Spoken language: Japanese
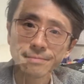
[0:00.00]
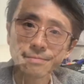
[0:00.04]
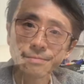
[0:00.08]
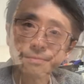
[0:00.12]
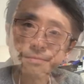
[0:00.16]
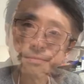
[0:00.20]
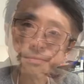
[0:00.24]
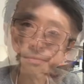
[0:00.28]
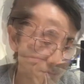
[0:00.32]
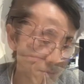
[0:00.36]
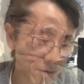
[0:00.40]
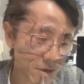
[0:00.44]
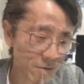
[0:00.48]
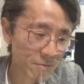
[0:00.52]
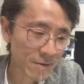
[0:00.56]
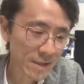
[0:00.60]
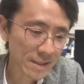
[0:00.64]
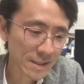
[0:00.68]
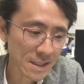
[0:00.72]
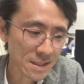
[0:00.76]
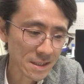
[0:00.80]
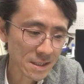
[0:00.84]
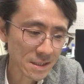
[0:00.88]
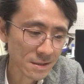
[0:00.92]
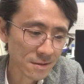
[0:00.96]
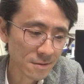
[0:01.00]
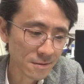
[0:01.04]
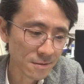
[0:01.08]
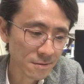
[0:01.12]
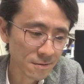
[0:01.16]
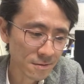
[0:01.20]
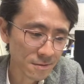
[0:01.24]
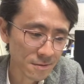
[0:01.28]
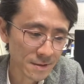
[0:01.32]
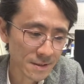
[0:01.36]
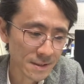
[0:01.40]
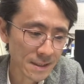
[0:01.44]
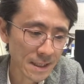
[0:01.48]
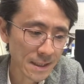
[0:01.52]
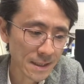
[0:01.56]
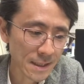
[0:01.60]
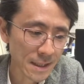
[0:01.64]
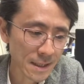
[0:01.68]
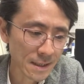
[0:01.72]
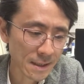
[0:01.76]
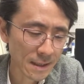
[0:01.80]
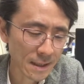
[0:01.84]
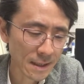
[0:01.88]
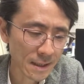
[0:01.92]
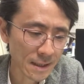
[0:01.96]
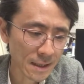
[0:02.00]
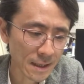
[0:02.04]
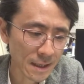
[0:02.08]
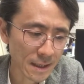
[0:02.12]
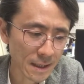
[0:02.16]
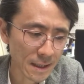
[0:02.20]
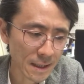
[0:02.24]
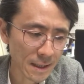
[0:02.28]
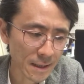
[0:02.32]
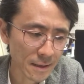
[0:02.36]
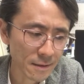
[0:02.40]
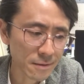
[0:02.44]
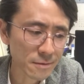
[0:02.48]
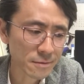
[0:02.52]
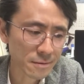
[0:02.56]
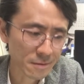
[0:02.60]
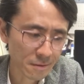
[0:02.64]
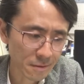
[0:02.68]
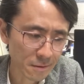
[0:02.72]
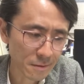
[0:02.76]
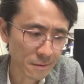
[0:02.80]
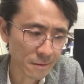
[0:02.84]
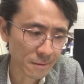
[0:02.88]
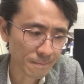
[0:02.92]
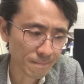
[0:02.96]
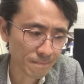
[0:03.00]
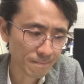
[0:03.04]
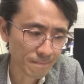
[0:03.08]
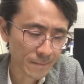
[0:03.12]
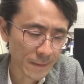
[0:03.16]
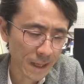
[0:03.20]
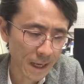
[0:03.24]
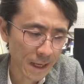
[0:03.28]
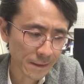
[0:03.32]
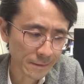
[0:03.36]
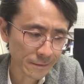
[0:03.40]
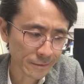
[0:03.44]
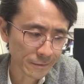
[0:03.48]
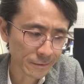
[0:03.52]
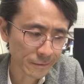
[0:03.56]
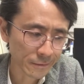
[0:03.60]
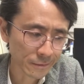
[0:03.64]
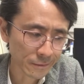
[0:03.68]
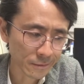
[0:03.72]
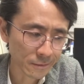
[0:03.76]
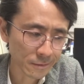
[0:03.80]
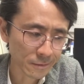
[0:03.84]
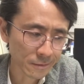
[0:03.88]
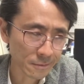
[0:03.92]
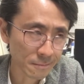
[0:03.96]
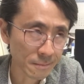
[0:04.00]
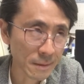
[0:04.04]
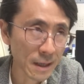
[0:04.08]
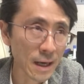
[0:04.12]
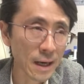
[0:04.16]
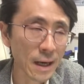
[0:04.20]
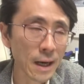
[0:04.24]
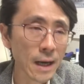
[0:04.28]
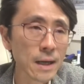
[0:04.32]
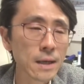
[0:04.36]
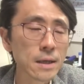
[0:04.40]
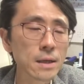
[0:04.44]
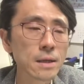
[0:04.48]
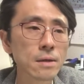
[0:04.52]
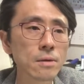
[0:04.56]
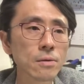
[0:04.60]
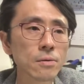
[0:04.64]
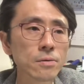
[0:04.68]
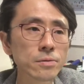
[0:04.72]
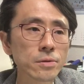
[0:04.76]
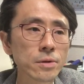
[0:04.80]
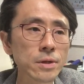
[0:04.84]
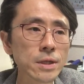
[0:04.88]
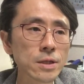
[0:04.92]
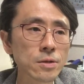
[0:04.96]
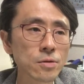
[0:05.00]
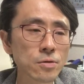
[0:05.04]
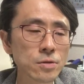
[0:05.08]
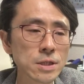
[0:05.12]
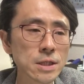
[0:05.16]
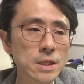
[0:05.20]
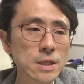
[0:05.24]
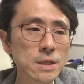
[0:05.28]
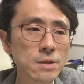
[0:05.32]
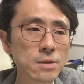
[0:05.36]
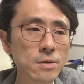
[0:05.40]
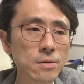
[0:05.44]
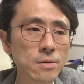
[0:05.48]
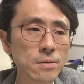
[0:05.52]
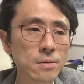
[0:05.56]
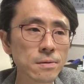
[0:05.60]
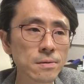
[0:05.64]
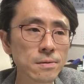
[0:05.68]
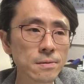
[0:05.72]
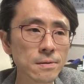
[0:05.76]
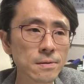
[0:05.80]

やっぱり私の拙い経験からいくとあのまあ本当に都心の